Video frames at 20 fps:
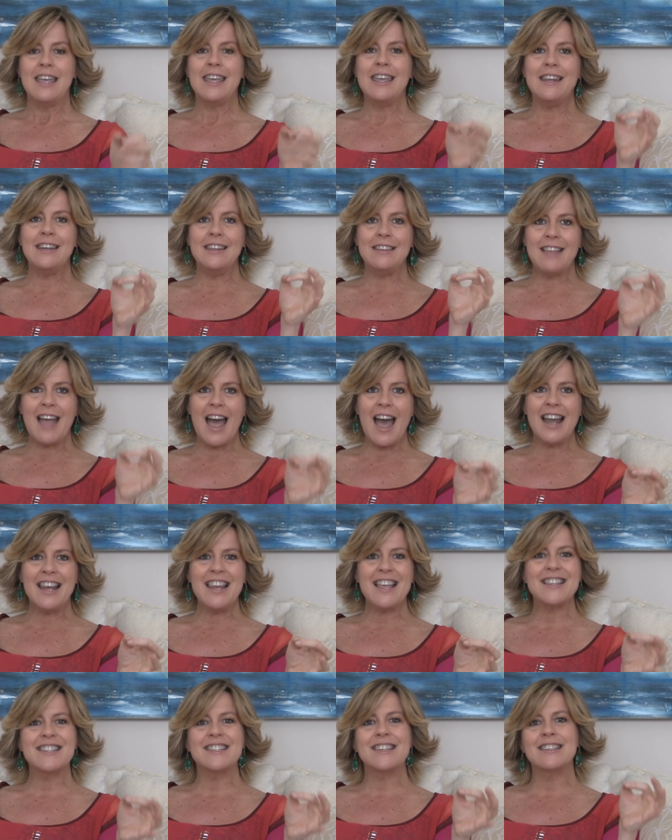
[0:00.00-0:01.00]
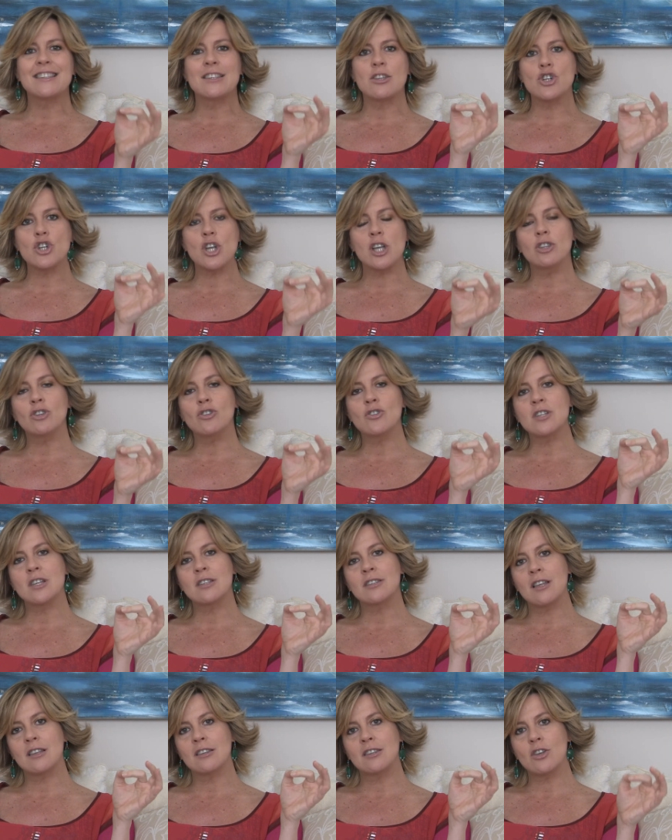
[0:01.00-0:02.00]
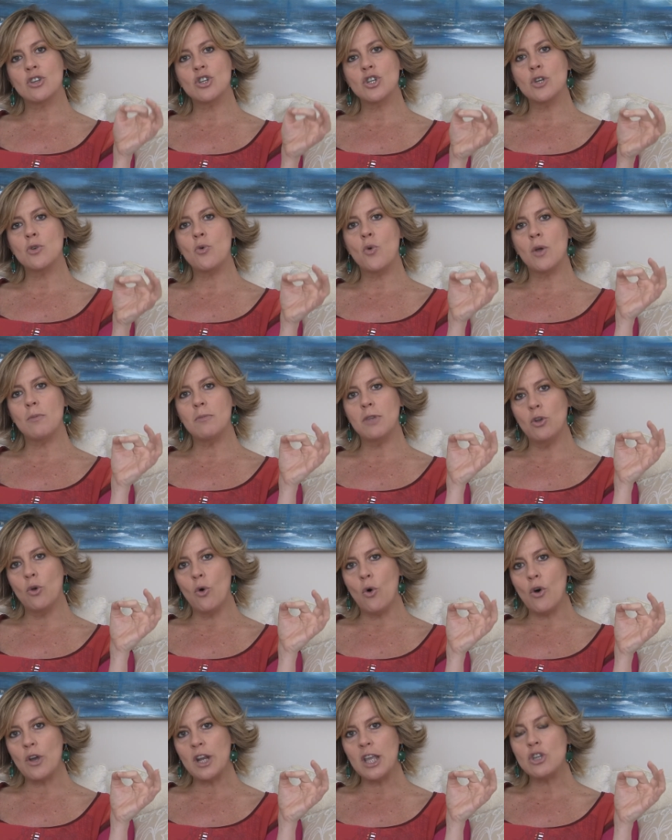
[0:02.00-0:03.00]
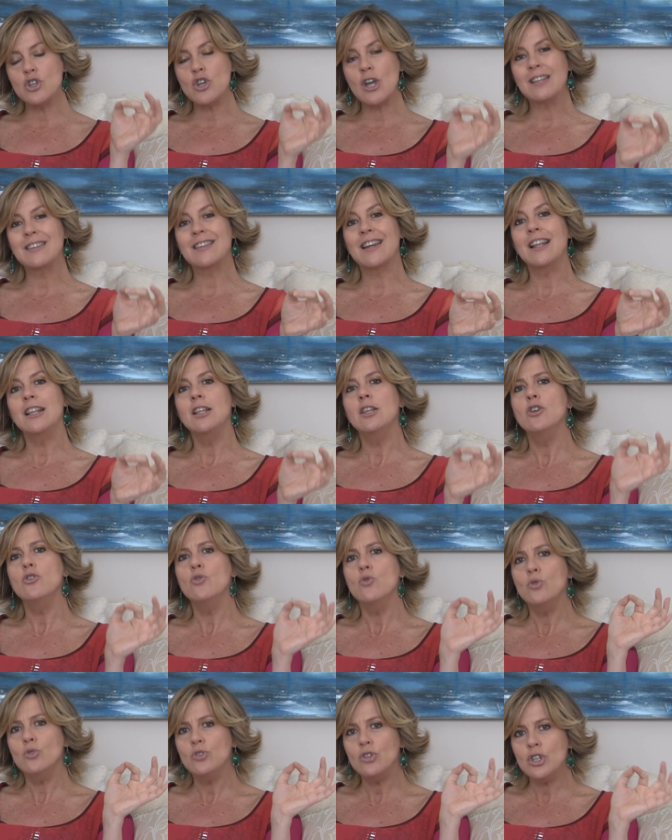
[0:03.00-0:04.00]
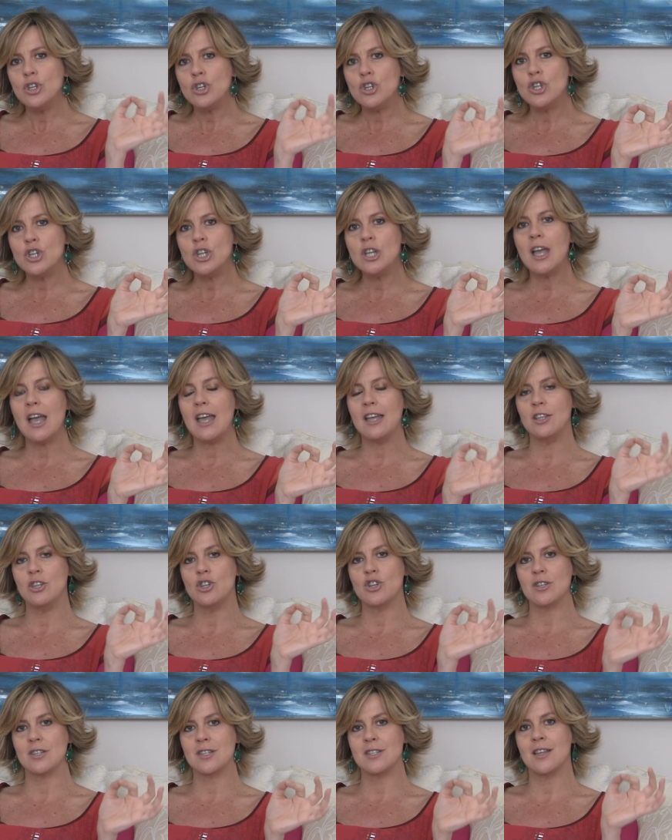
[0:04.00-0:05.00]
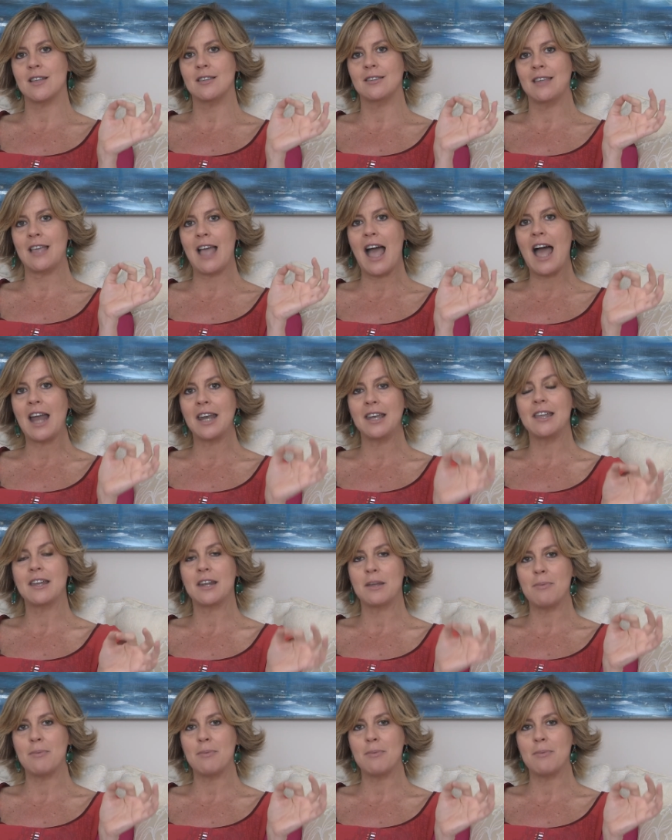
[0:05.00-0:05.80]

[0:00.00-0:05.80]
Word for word: In Italia 775 minori, cioè tra gli 11 e i 17 anni,